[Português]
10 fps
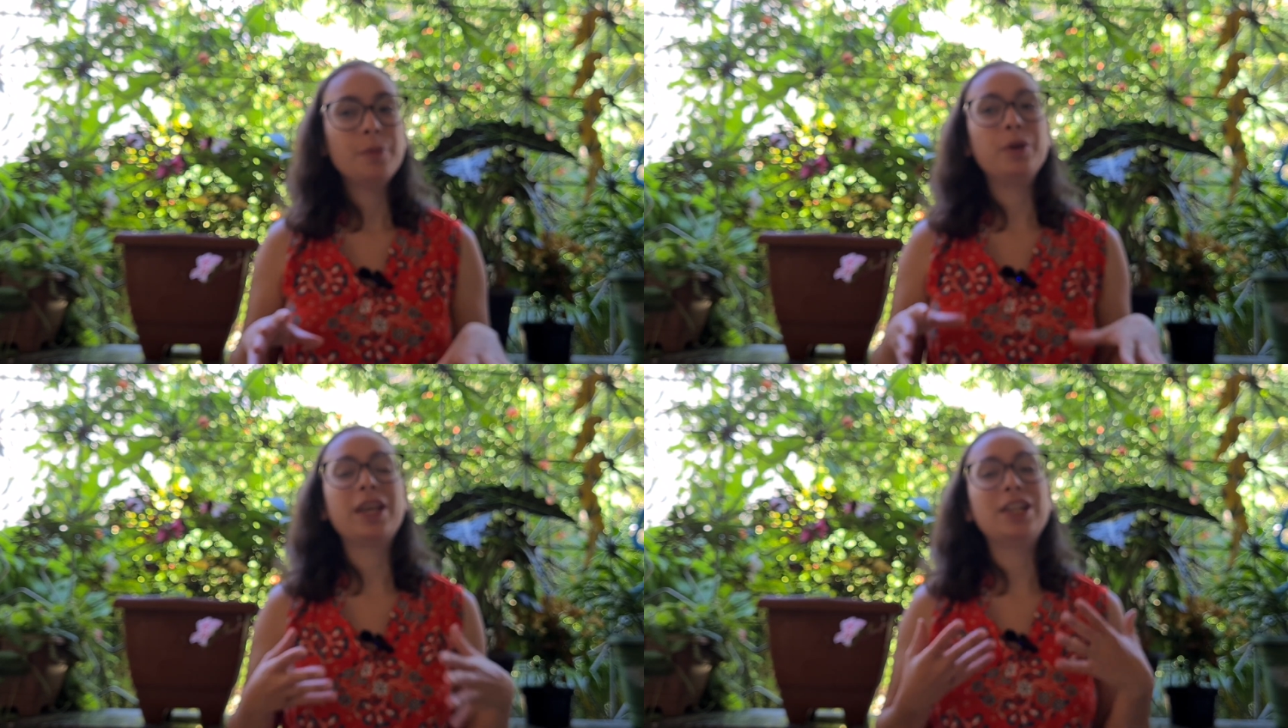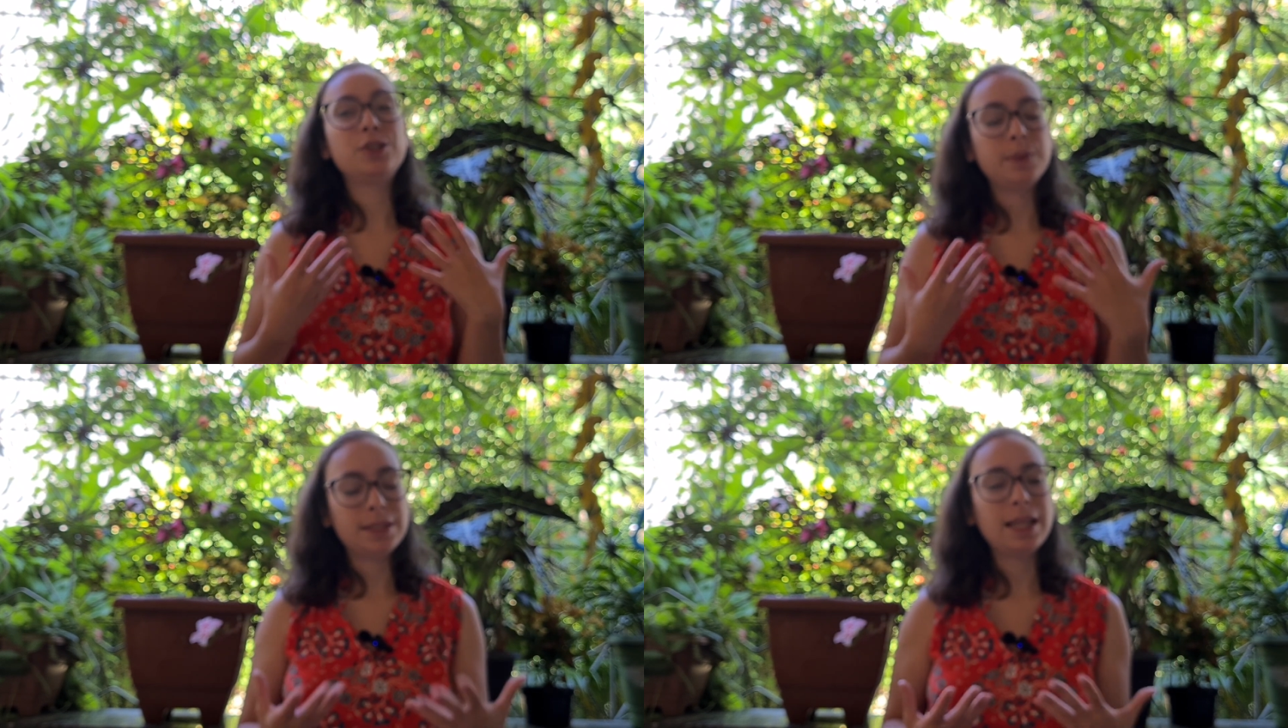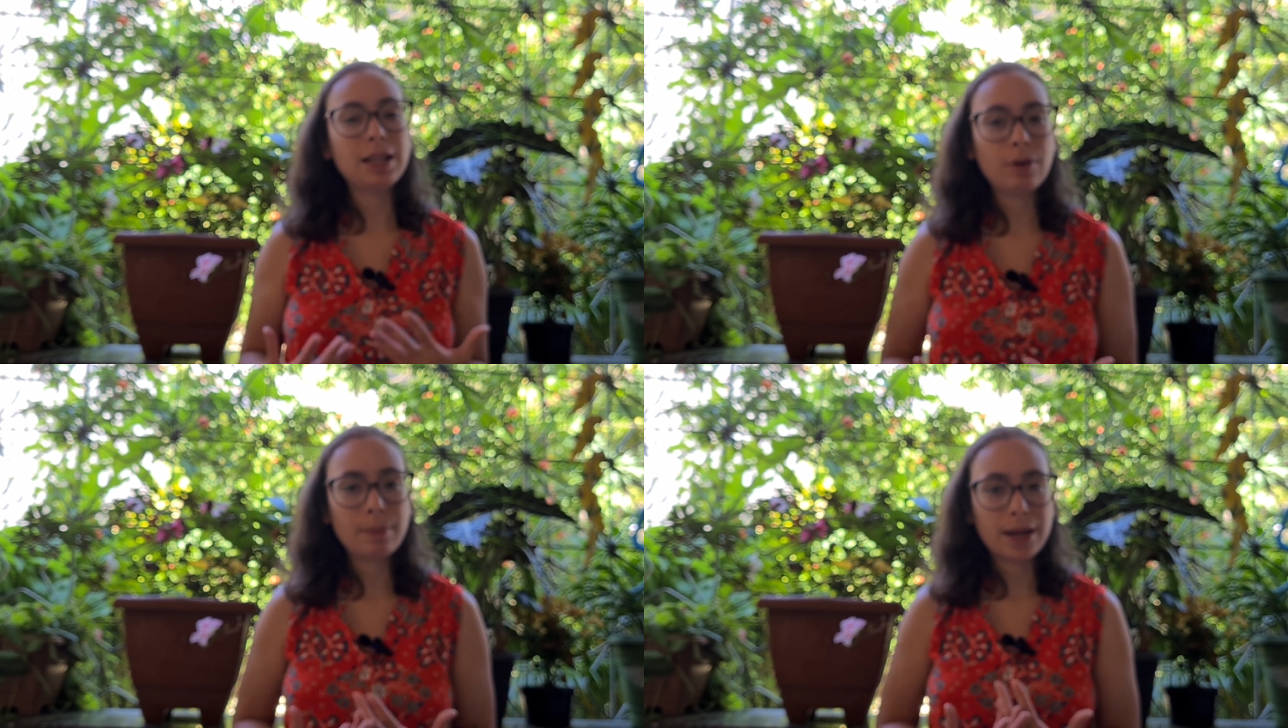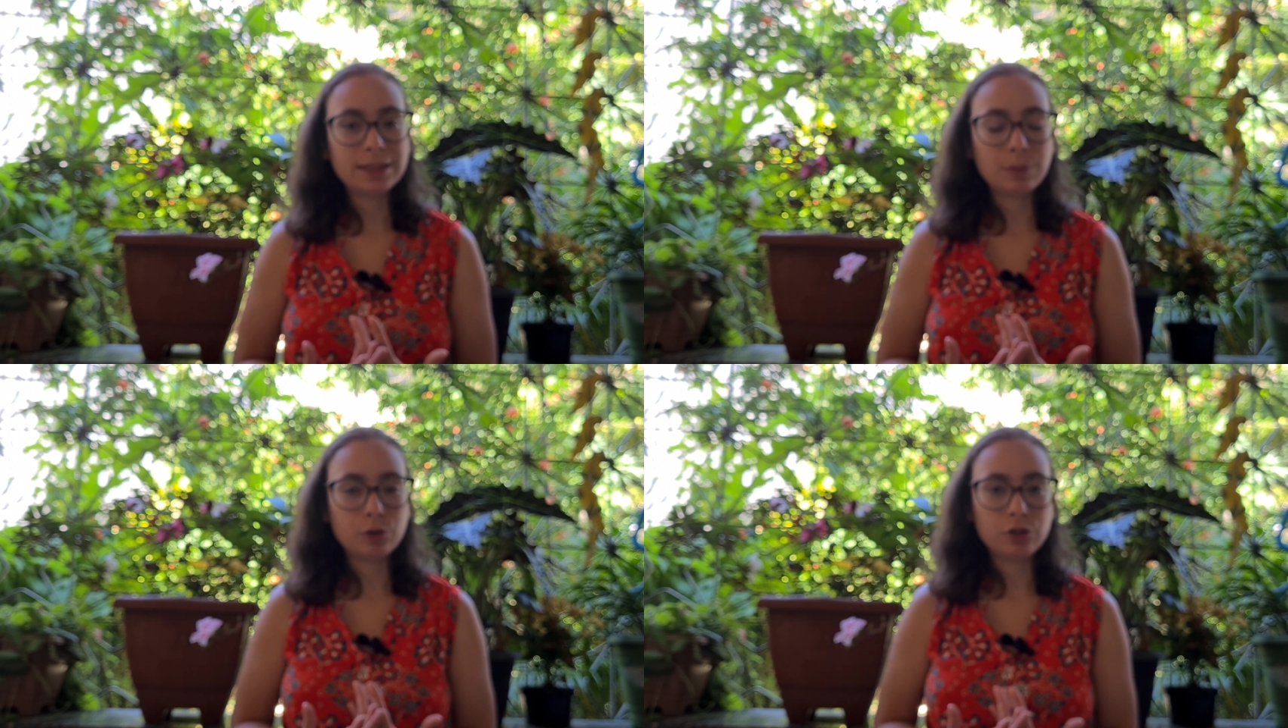porque a gente precisa ter uma
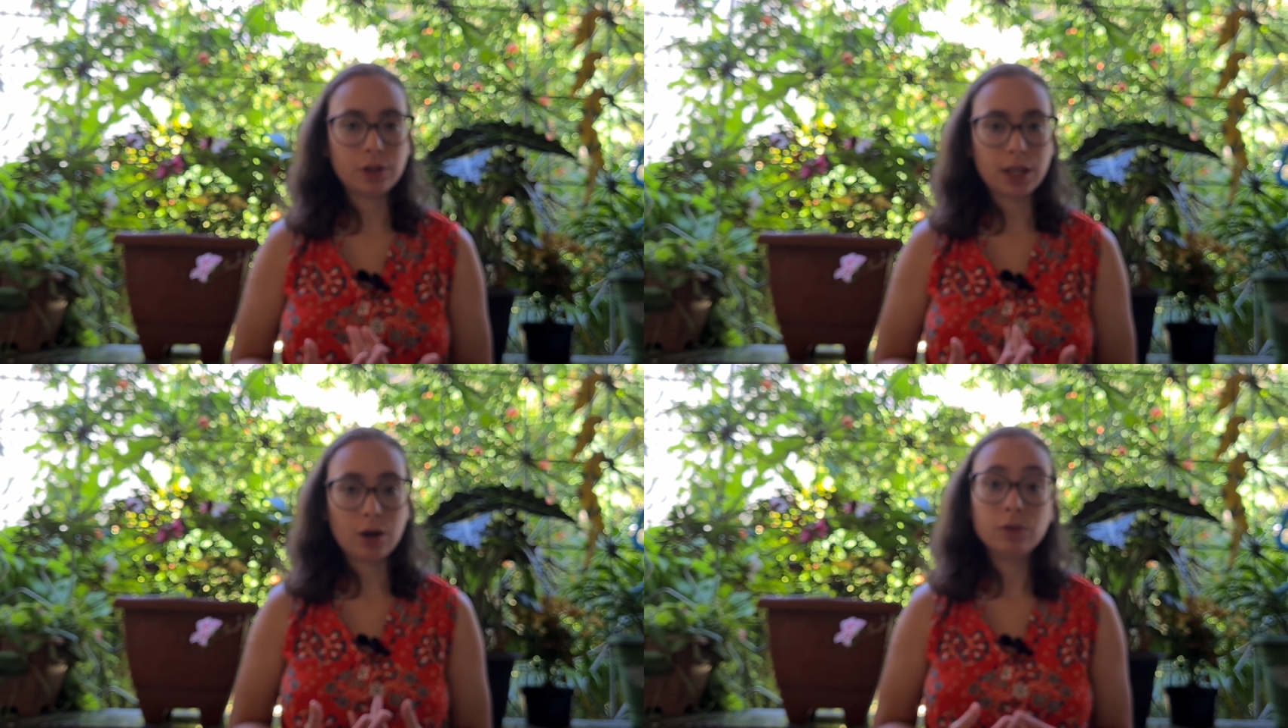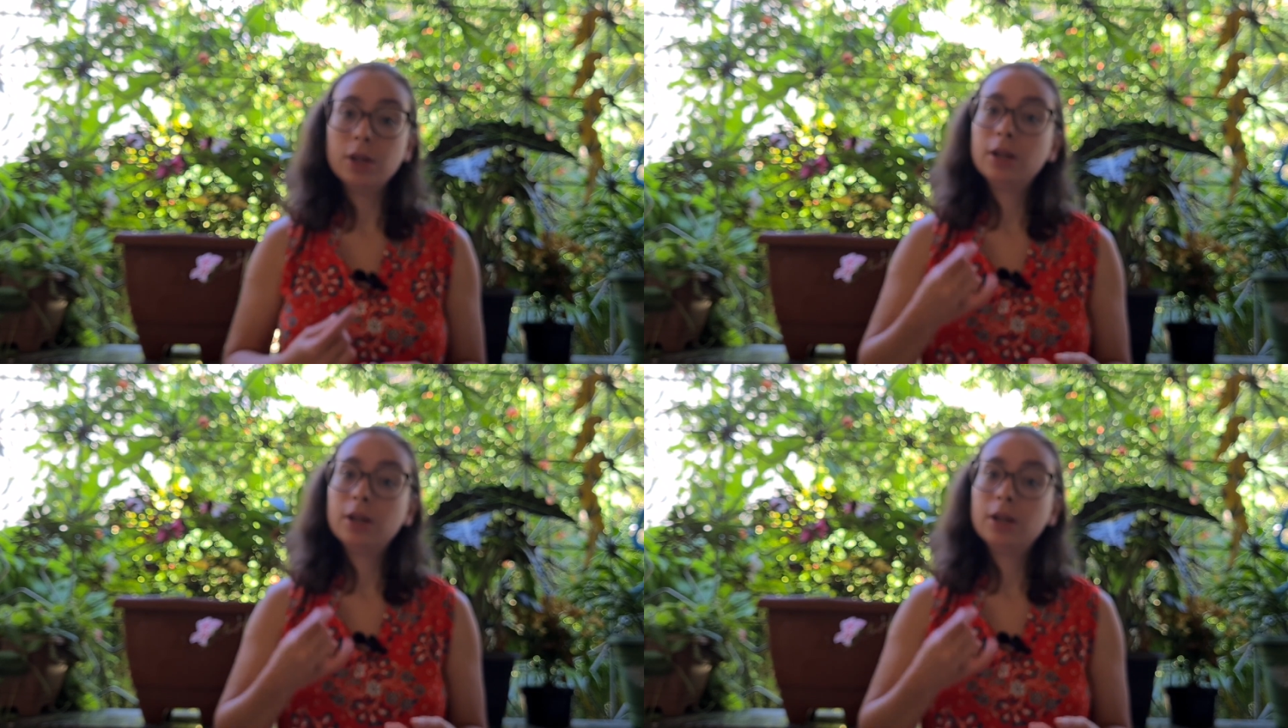base emocional,